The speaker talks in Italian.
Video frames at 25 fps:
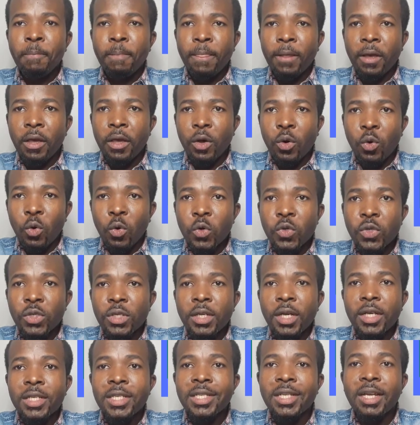e
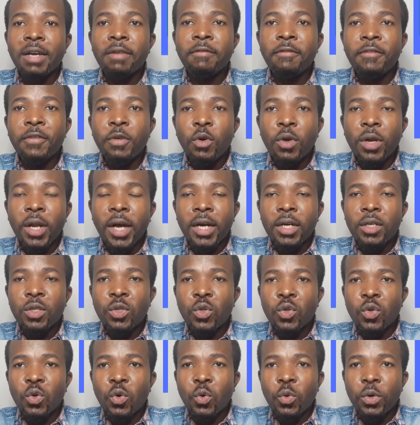cosa sta
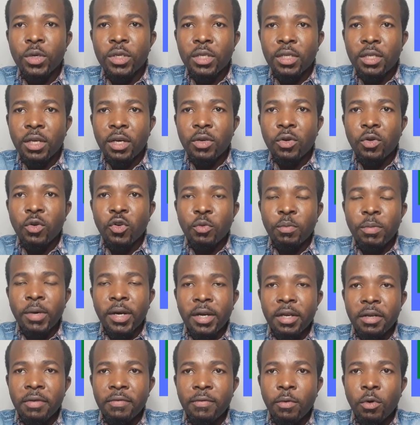violando questa norma
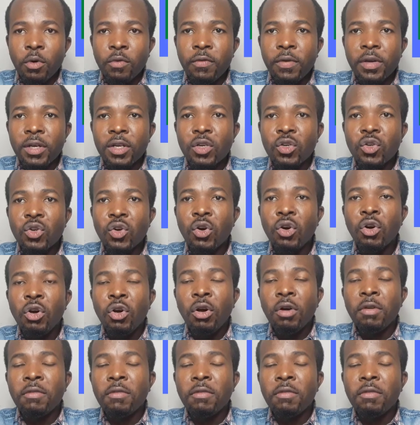che il governo